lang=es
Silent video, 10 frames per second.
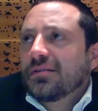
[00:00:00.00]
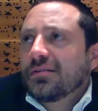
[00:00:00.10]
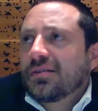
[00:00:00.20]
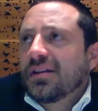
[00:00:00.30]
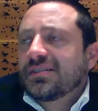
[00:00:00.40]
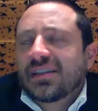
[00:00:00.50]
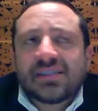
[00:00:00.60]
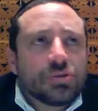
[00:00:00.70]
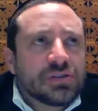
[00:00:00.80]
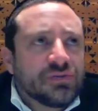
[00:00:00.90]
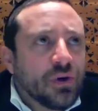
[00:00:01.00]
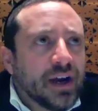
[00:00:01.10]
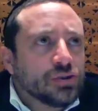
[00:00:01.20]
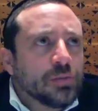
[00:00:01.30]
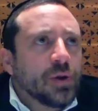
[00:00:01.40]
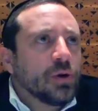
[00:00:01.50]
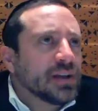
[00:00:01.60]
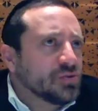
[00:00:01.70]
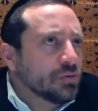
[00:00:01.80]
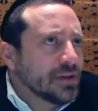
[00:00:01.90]
Tienes que hacer tu esfuerzo, pero el
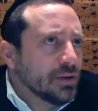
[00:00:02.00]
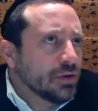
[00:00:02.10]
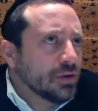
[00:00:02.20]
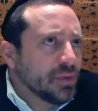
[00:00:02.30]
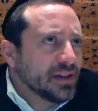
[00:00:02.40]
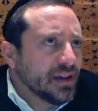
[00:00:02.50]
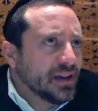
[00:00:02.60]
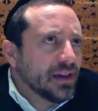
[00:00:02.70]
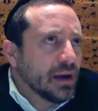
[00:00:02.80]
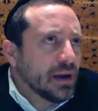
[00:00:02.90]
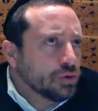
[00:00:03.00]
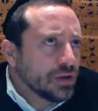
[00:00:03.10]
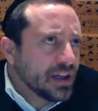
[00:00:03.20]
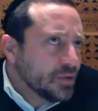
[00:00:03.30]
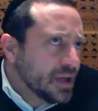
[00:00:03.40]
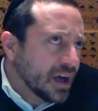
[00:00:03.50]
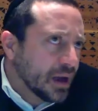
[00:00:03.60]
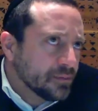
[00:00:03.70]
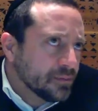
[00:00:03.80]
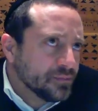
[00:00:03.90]
resultado depende de la voluntad
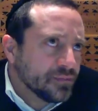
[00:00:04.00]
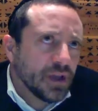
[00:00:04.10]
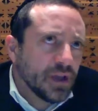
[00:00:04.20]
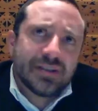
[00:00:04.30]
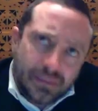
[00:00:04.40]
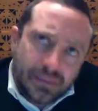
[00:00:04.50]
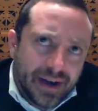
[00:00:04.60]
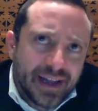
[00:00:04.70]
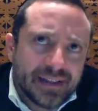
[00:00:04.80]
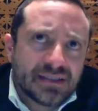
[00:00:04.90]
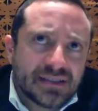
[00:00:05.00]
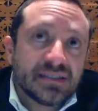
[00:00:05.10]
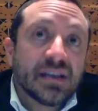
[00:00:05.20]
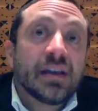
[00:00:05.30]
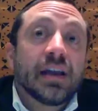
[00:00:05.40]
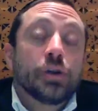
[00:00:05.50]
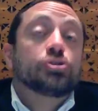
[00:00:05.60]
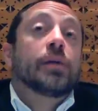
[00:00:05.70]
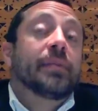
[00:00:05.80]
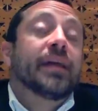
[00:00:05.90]
divina. Eso entre paréntesis. Eso
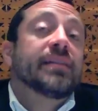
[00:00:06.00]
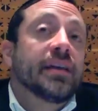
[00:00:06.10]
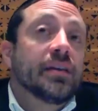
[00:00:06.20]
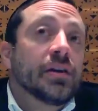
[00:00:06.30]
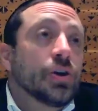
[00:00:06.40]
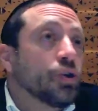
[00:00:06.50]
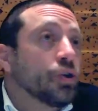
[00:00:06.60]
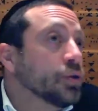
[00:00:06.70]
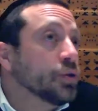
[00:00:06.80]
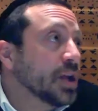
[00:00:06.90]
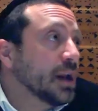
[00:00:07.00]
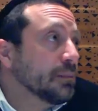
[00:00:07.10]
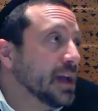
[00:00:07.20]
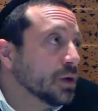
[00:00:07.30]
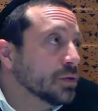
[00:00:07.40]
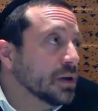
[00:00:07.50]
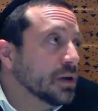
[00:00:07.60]
se aprende con Moshe Rabbenu